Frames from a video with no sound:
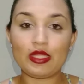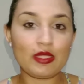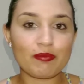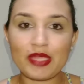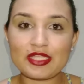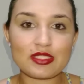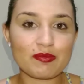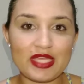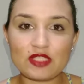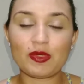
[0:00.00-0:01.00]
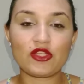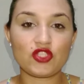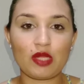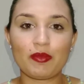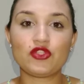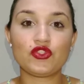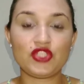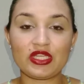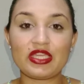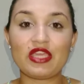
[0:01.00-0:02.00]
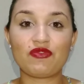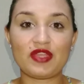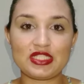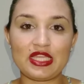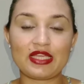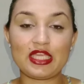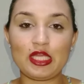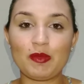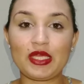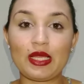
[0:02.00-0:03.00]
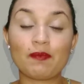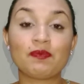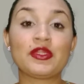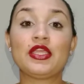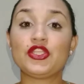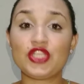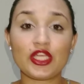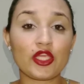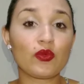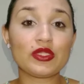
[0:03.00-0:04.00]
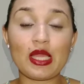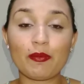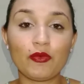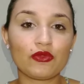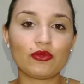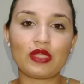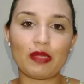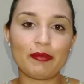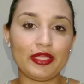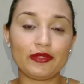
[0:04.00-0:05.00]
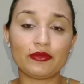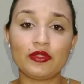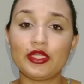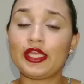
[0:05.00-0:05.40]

em mês e mês praticamente eu tinha que refazer a química, tinha que cuidar muito do cabelo.